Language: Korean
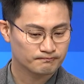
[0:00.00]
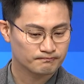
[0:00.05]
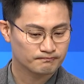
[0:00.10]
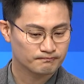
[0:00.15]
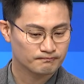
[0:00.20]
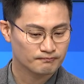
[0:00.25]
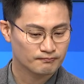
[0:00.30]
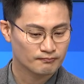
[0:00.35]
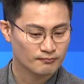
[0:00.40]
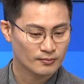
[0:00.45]

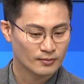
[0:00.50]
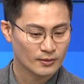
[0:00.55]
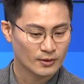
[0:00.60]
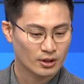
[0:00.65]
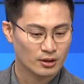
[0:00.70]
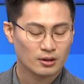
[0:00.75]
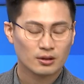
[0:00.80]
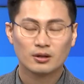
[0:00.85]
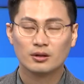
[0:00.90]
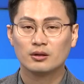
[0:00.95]
예,
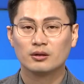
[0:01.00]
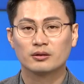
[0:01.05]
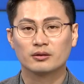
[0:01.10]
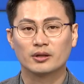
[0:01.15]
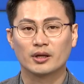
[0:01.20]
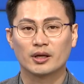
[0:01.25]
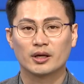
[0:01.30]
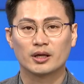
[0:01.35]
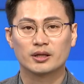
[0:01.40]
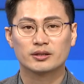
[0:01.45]
여보세요?
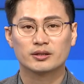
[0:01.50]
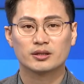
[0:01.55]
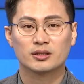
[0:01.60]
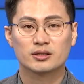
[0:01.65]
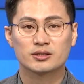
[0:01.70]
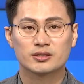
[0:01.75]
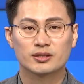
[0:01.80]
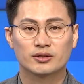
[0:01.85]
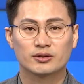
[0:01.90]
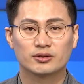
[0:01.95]
네,
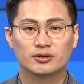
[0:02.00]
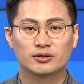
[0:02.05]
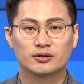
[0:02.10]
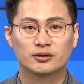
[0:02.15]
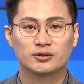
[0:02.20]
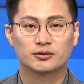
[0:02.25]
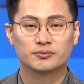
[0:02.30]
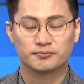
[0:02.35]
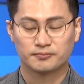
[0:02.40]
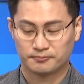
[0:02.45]

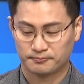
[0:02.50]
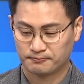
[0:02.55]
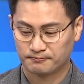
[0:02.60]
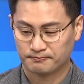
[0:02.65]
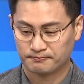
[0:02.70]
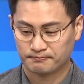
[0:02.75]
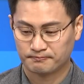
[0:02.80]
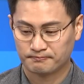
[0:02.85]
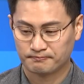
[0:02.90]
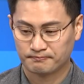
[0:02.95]
안녕하세요.
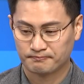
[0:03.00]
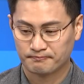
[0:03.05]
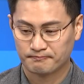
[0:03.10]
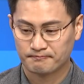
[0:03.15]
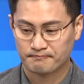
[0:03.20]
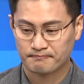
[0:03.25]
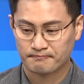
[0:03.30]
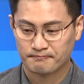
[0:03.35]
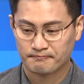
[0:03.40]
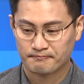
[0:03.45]
예,
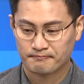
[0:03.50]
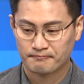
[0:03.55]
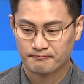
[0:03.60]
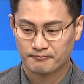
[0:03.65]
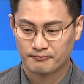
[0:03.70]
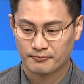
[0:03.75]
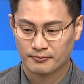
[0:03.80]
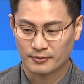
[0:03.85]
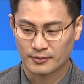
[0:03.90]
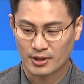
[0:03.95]

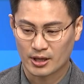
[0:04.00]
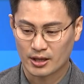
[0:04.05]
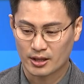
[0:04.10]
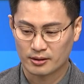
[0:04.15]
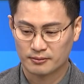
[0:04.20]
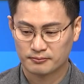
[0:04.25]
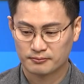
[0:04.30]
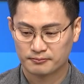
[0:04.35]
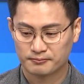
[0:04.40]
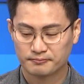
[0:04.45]
안녕하십니까. 네.
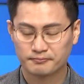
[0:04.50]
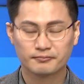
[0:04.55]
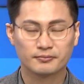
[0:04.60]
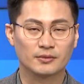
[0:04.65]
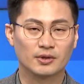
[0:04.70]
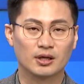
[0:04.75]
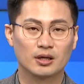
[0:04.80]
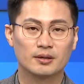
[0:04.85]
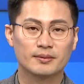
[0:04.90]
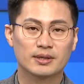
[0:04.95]
반갑습니다.
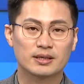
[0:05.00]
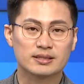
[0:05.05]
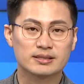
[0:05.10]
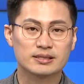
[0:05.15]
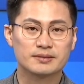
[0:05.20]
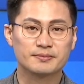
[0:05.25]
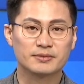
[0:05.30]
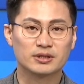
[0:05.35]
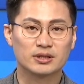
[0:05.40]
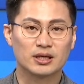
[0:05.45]
네,
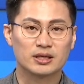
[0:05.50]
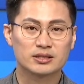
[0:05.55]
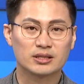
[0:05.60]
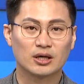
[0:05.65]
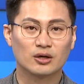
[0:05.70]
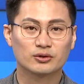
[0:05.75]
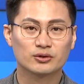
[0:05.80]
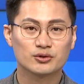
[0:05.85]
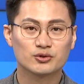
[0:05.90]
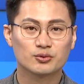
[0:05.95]
반갑습니다. 자,
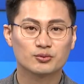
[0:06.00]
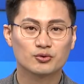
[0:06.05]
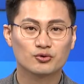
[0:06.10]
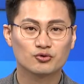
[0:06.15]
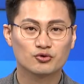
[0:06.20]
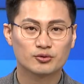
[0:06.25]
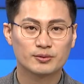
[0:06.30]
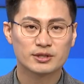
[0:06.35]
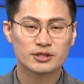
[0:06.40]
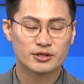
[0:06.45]
어떤 종목
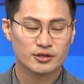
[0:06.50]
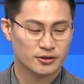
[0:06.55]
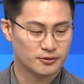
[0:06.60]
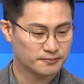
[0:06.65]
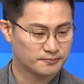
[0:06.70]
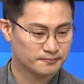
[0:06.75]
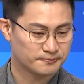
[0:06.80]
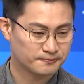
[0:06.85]
궁금하세요?